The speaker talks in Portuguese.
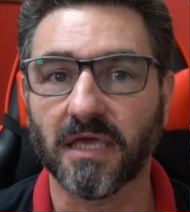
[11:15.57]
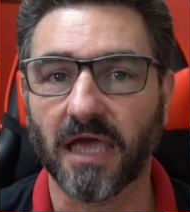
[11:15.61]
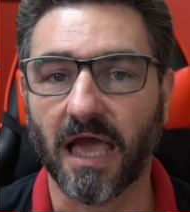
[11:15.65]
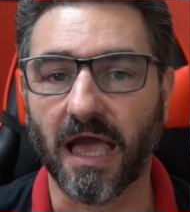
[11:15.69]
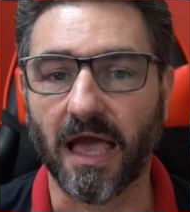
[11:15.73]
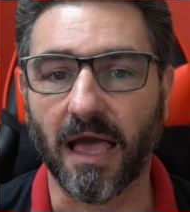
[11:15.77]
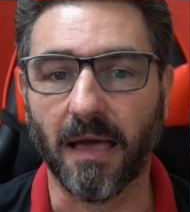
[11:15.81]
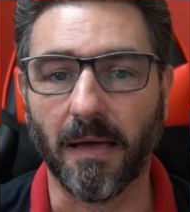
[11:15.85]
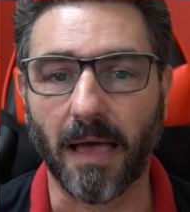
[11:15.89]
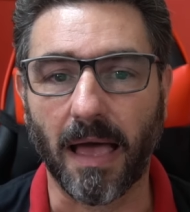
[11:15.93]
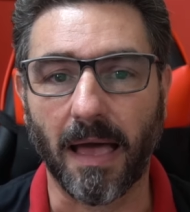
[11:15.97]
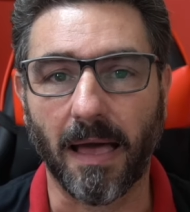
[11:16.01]

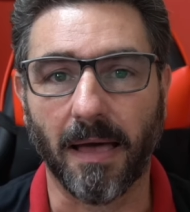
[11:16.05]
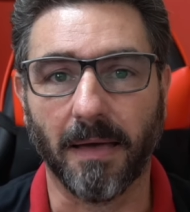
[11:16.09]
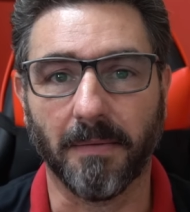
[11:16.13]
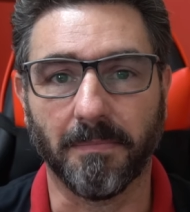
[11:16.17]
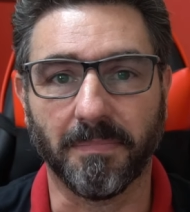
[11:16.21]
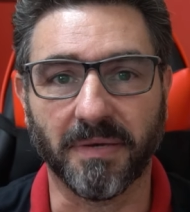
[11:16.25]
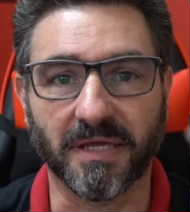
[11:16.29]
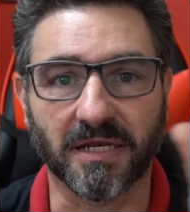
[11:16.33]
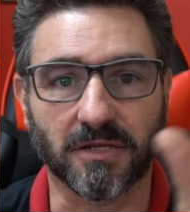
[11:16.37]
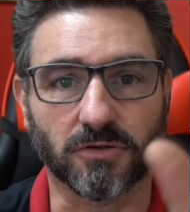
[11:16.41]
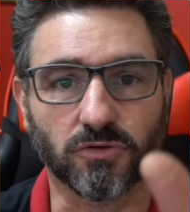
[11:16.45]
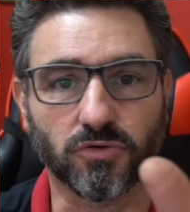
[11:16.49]
A, a
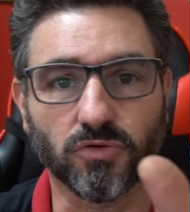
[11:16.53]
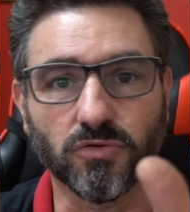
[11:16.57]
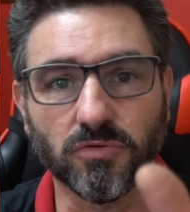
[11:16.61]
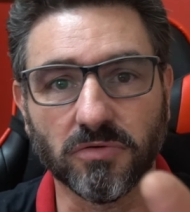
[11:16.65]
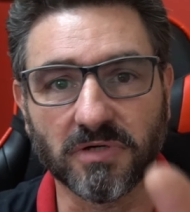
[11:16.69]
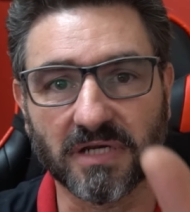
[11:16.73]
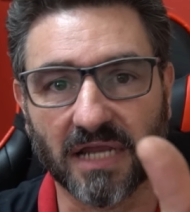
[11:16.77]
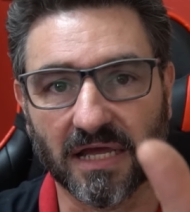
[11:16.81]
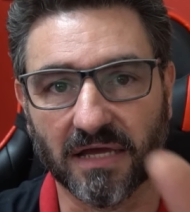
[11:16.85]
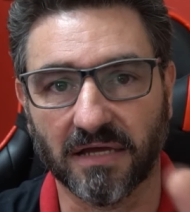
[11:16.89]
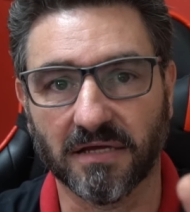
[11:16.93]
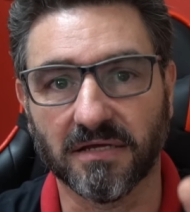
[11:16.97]

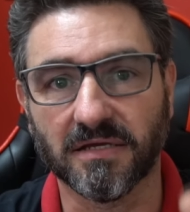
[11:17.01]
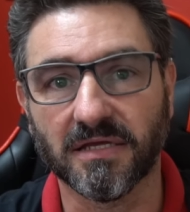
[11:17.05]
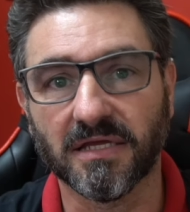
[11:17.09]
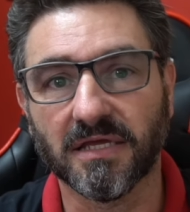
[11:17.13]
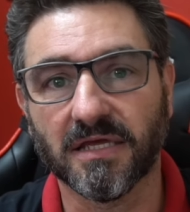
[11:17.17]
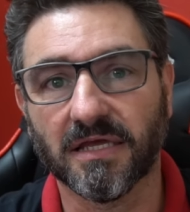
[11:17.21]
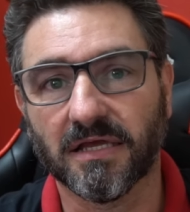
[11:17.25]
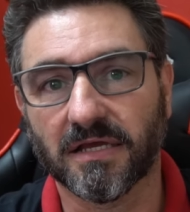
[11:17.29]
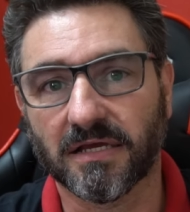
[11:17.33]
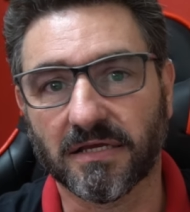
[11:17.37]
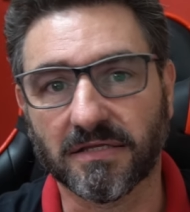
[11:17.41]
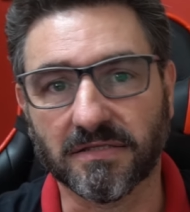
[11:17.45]
abertura
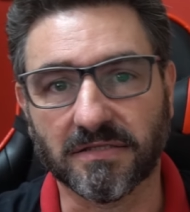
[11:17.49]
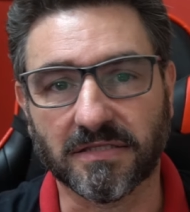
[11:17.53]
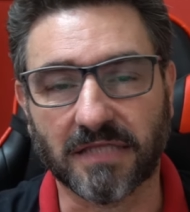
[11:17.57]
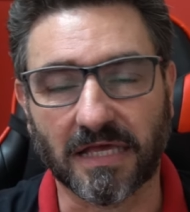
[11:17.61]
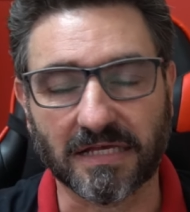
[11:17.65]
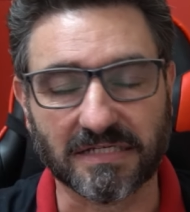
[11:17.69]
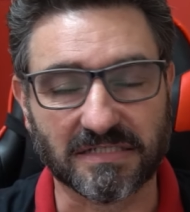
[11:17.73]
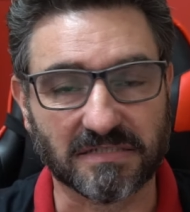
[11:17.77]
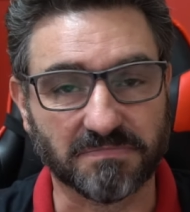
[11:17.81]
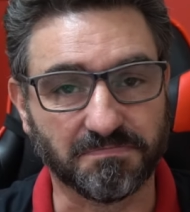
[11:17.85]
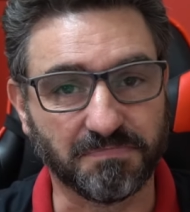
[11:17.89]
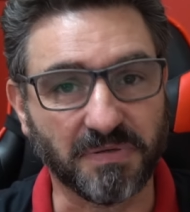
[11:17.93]

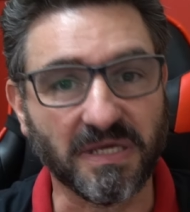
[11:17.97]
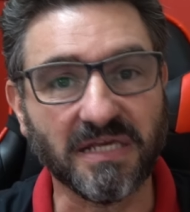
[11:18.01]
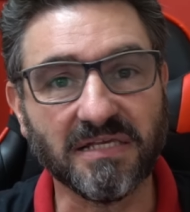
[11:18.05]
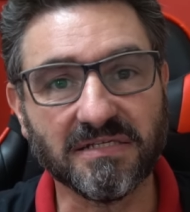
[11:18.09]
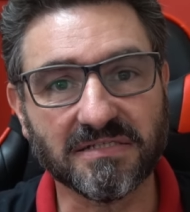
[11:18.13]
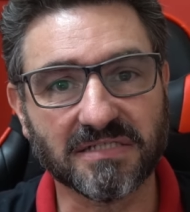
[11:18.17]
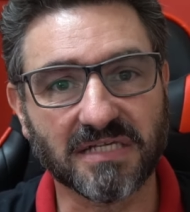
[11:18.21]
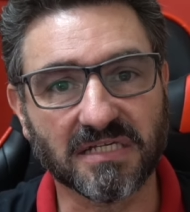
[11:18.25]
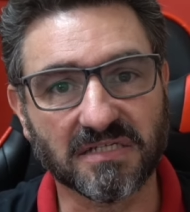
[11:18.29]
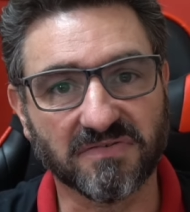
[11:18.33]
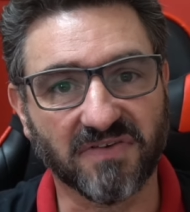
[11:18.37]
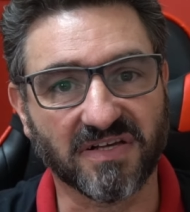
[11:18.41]
das
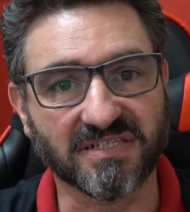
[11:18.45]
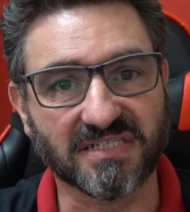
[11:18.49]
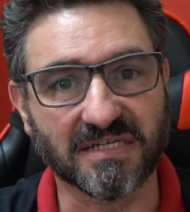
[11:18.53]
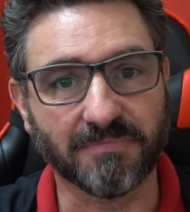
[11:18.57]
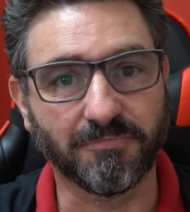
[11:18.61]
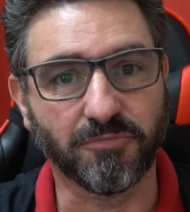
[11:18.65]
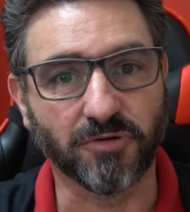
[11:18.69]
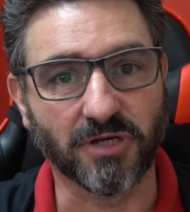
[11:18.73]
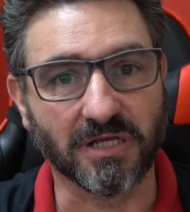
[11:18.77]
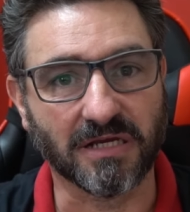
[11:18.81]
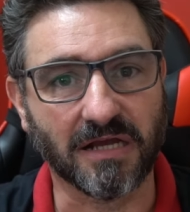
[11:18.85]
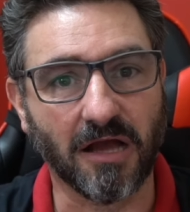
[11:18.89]
pinças vai ser
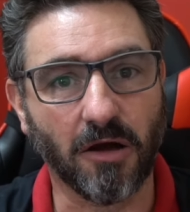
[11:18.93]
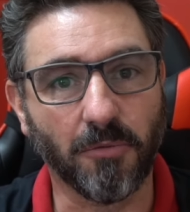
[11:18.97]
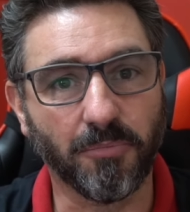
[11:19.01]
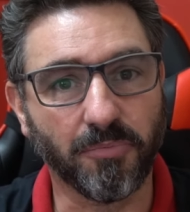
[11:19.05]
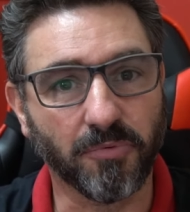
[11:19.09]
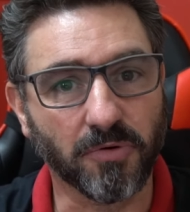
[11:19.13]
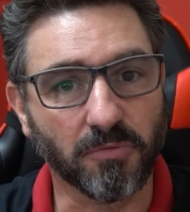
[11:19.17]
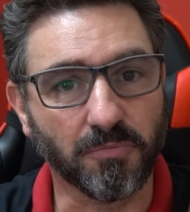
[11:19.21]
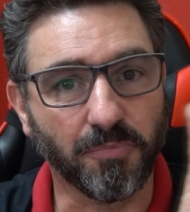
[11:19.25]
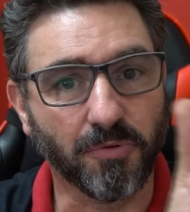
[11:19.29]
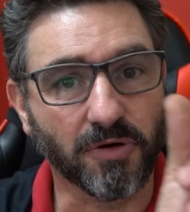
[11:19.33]
por igual,